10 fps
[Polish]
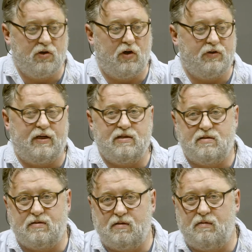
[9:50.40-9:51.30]
kogo
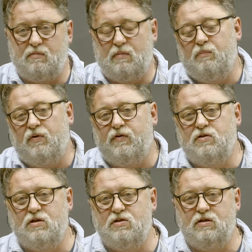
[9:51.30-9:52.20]
teraz y, mam
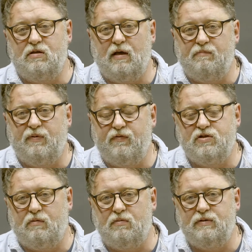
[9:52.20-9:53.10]
powiedzieć. Ja
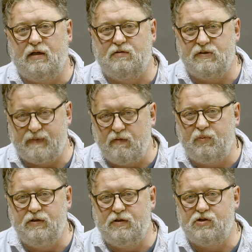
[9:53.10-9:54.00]
powiedziałbym tak, to jest prawie
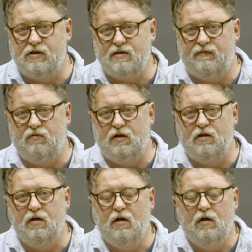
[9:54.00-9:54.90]
polityczne
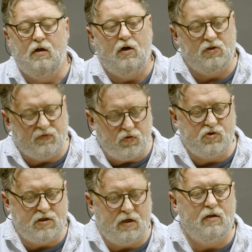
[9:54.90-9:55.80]
zawołanie.
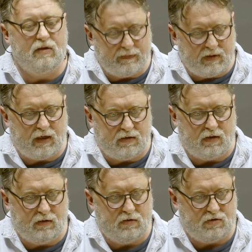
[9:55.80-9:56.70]
Otwórzcie, damy radę.
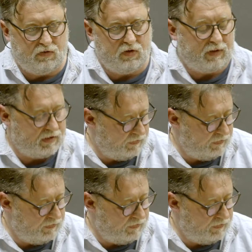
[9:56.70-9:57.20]
Dziękuję bardzo.